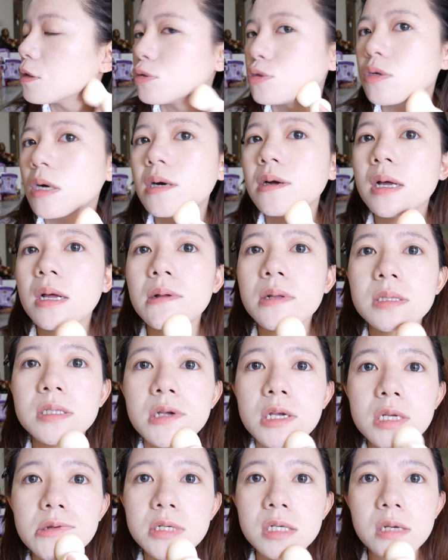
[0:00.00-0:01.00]
妆感
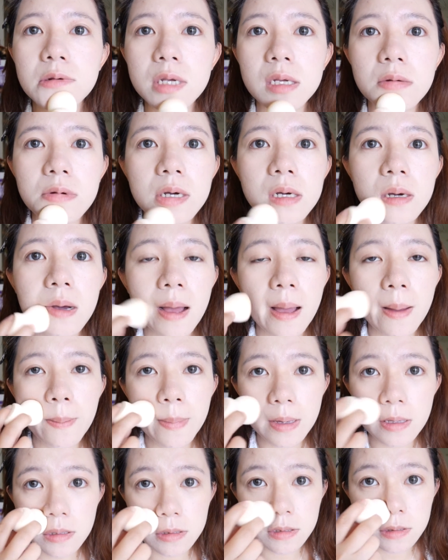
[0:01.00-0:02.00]
呈现一个还
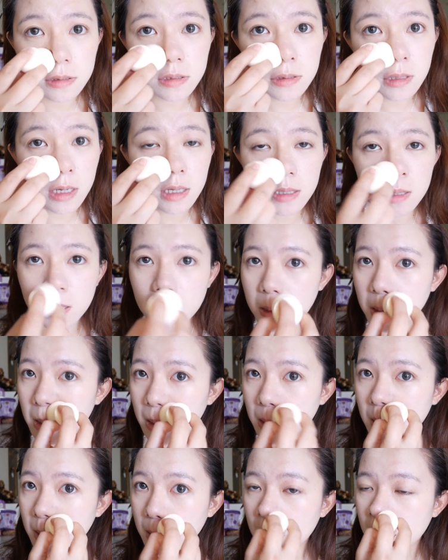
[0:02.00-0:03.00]
蛮自然的
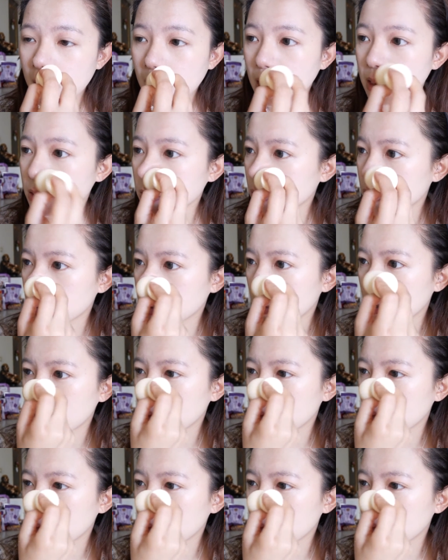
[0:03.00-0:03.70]
感觉。